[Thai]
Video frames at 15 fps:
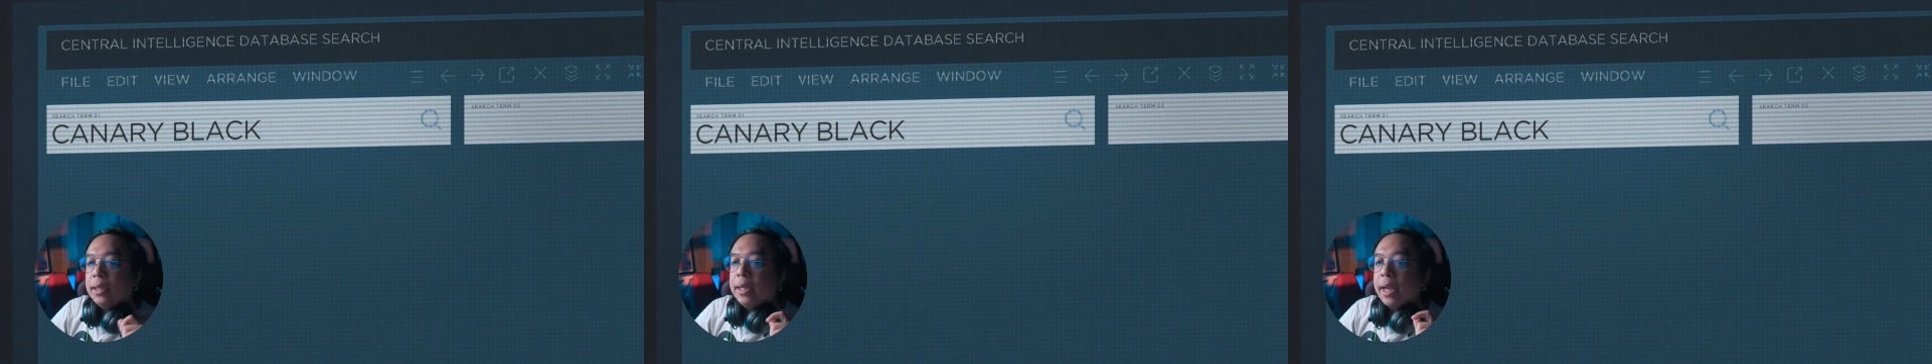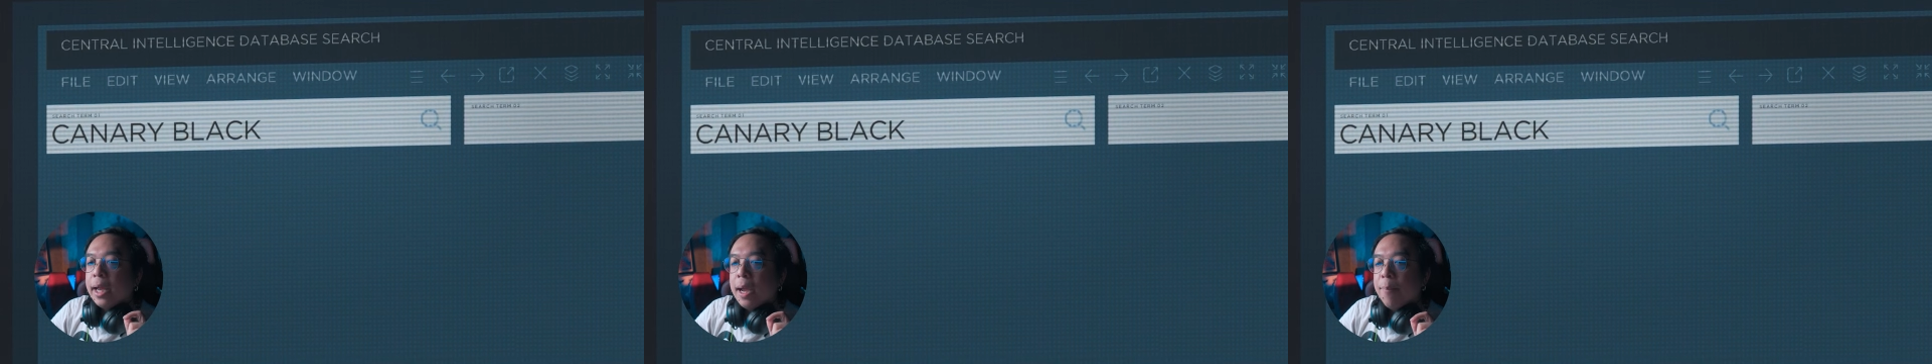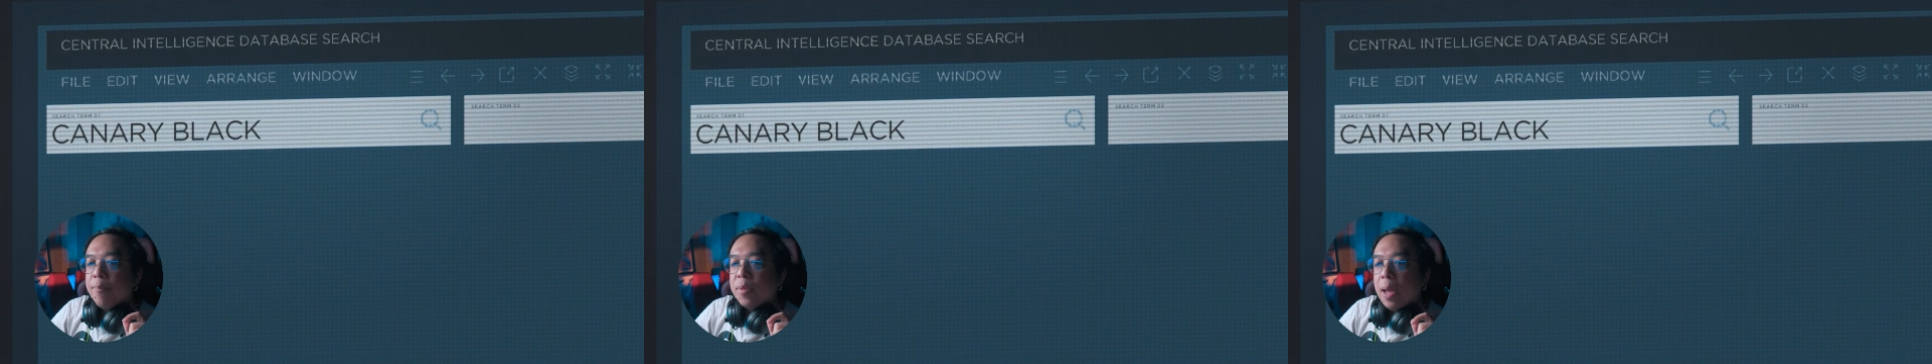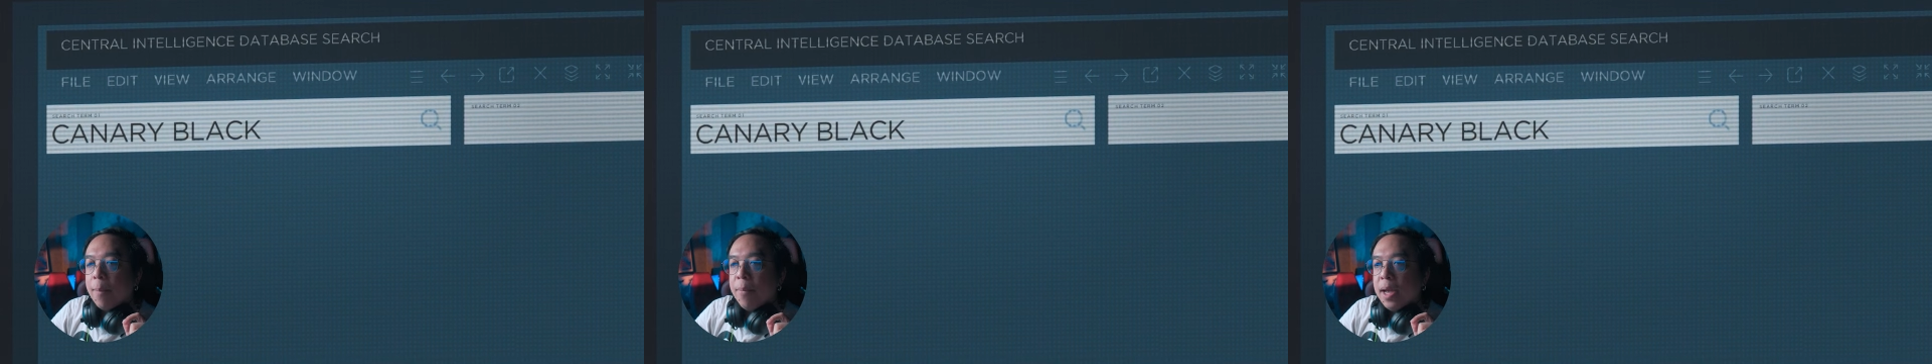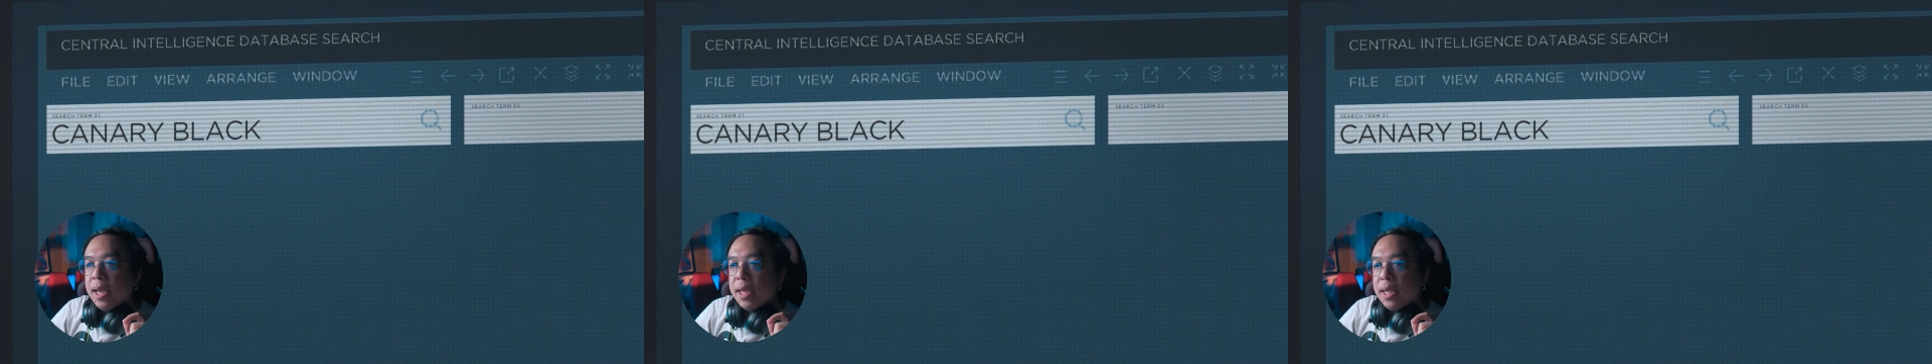นะครับ
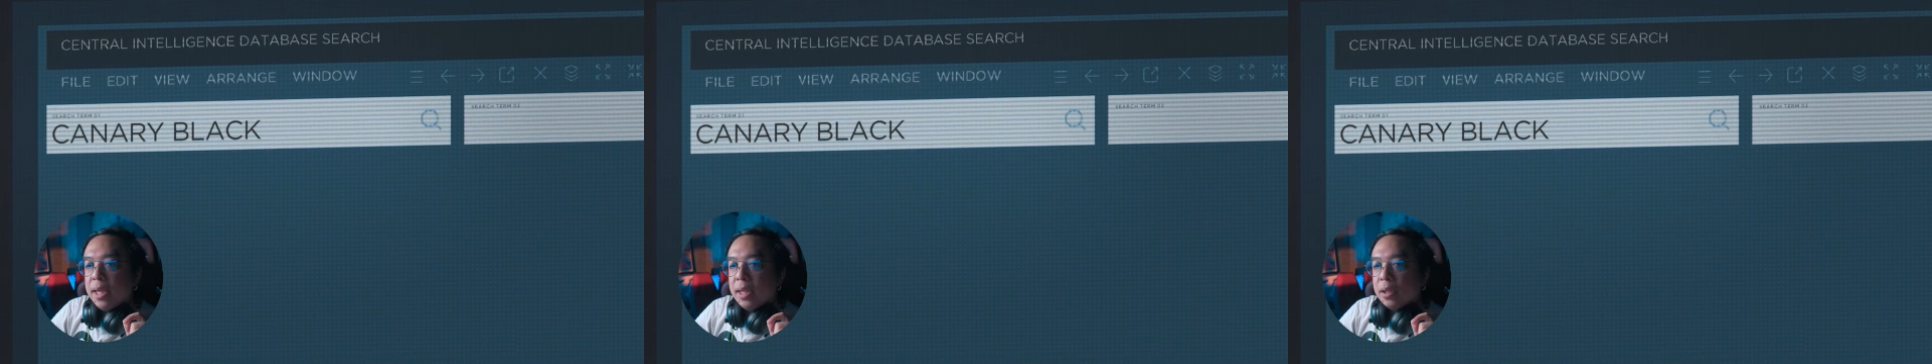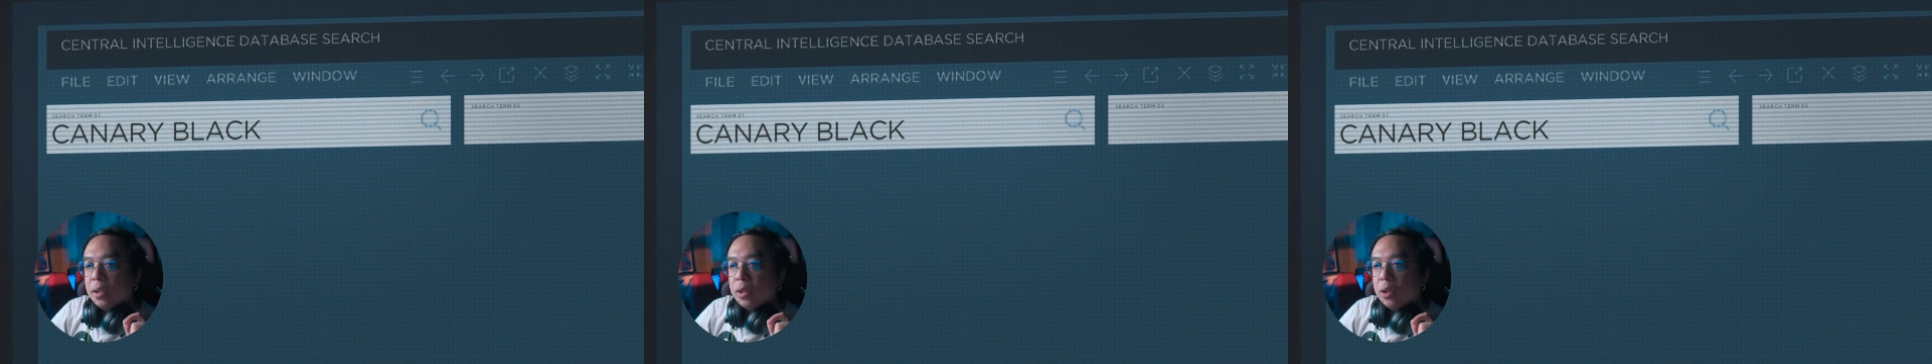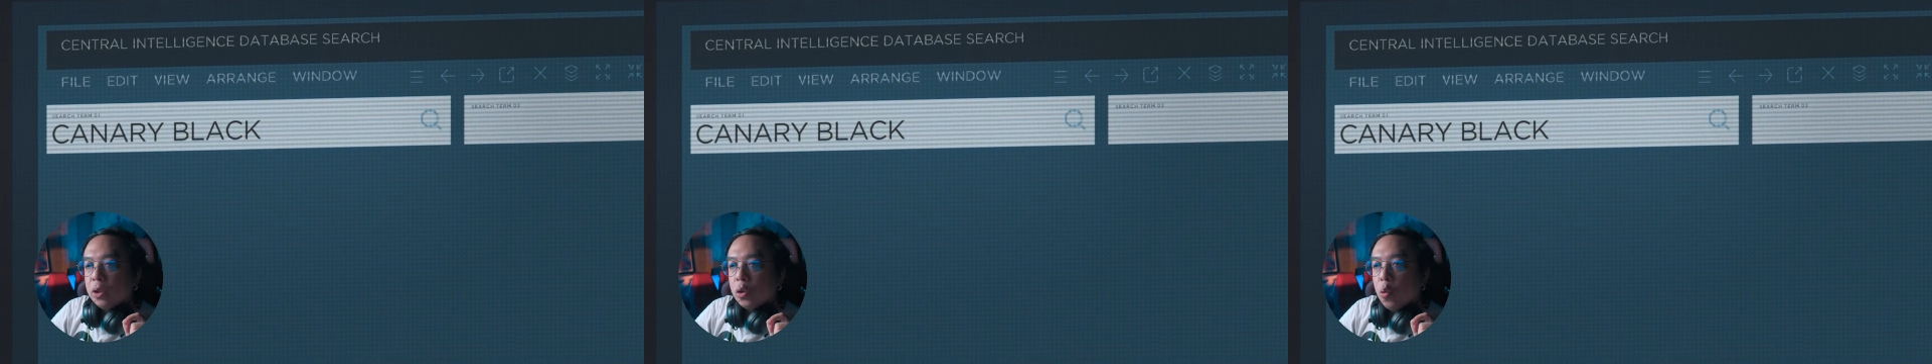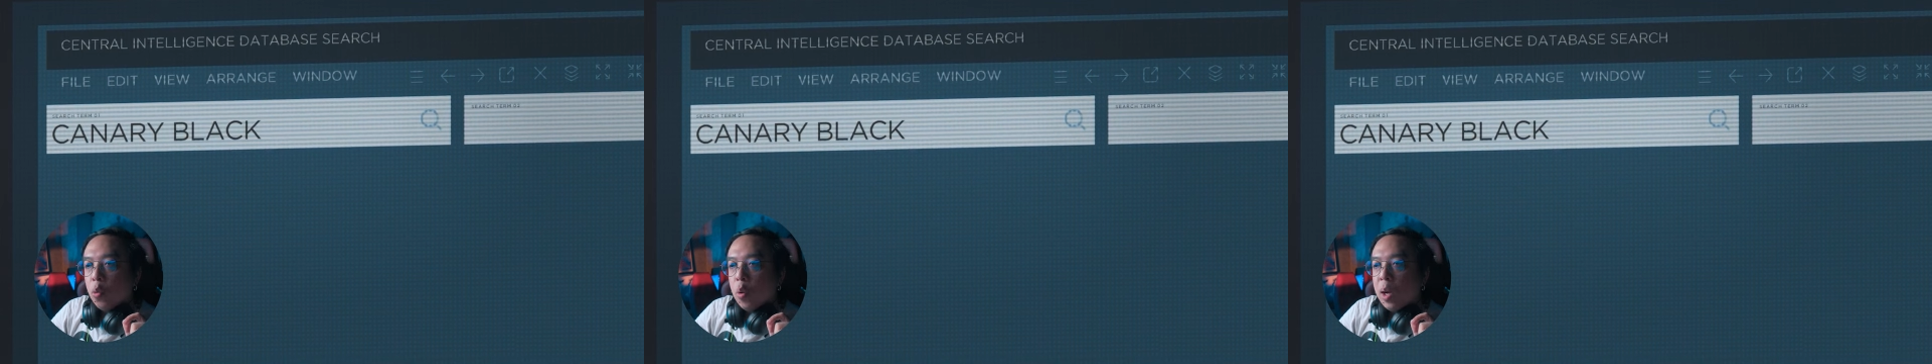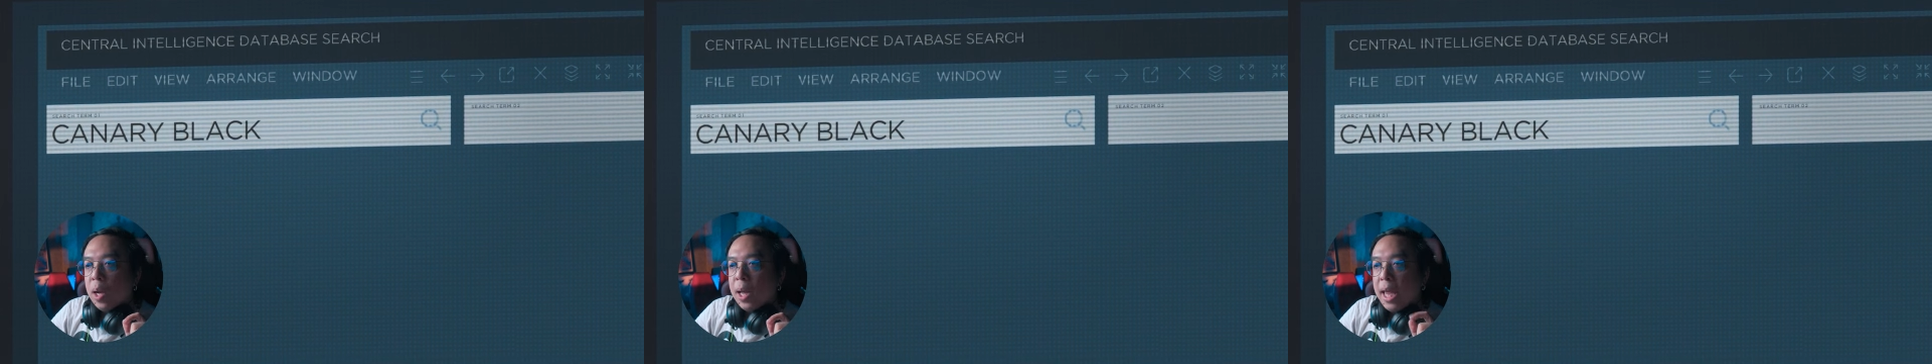ทำให้ตั
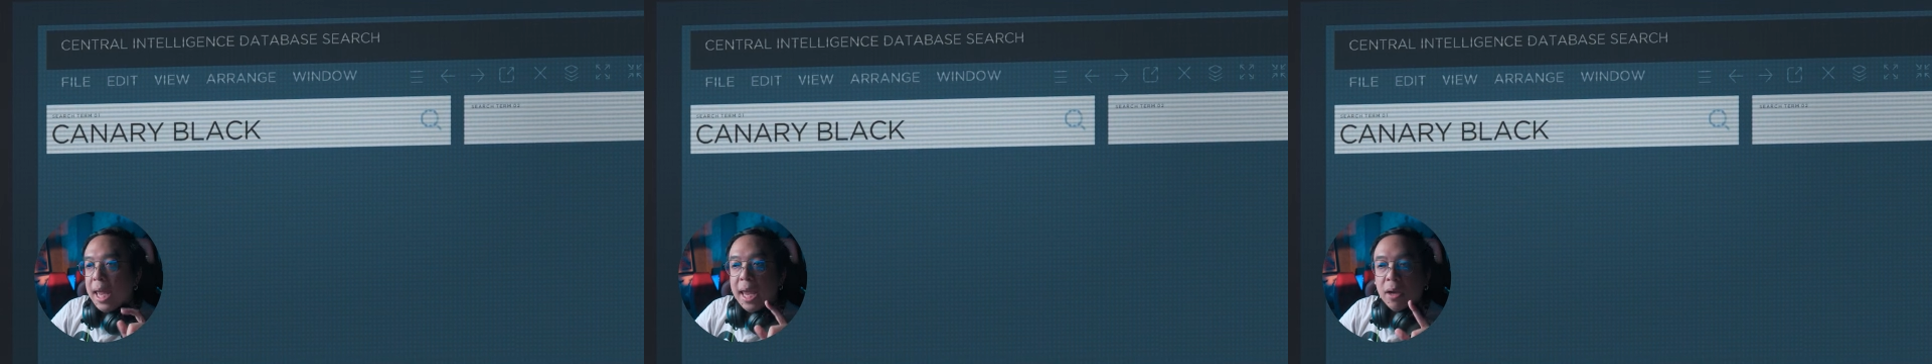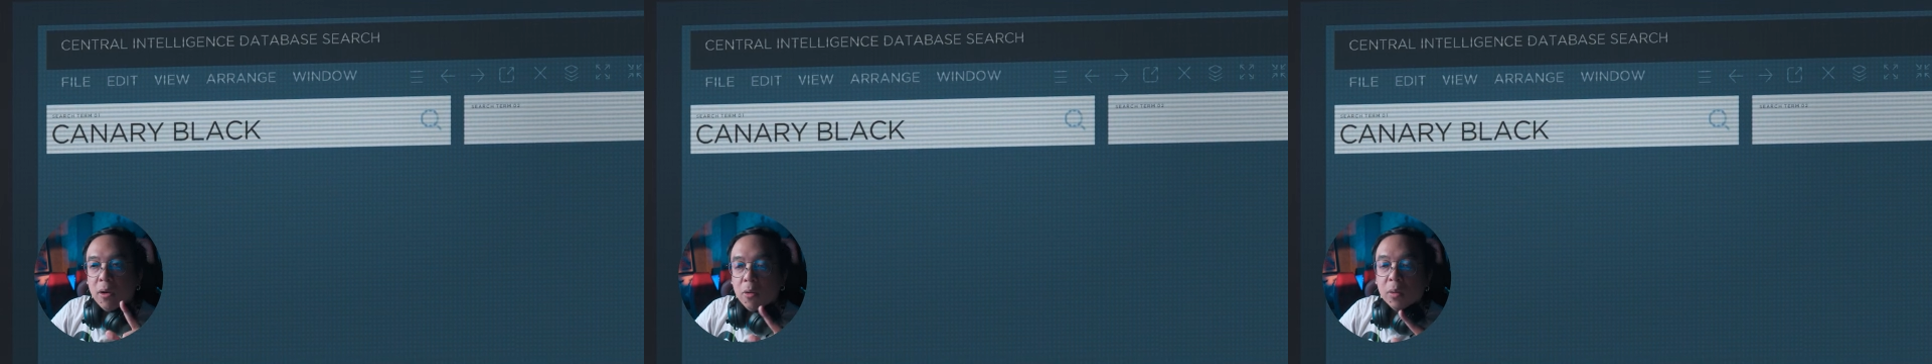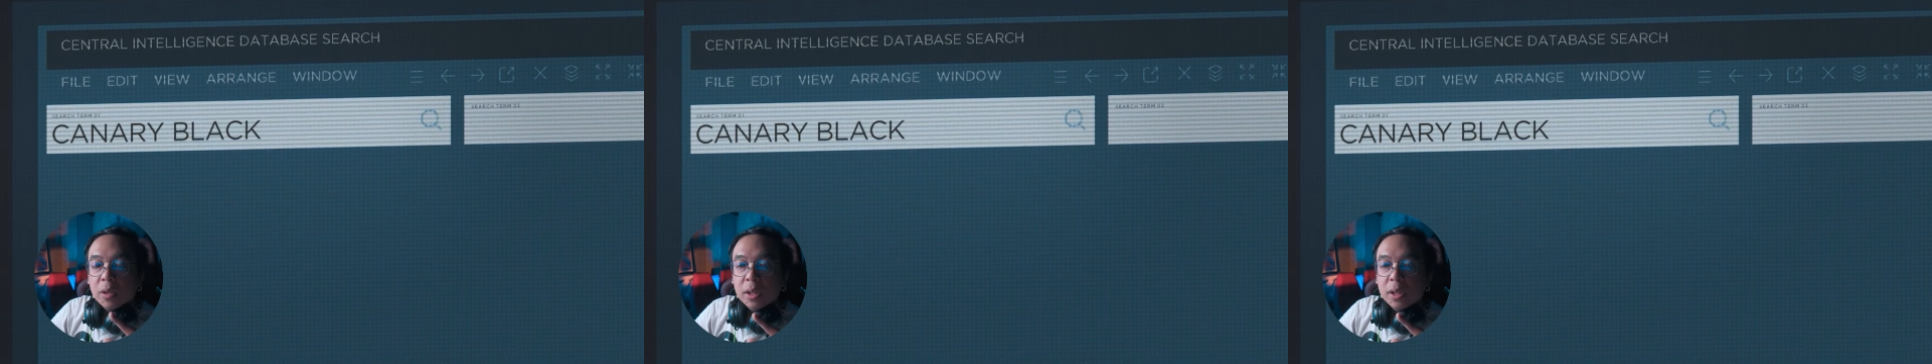วเอกของ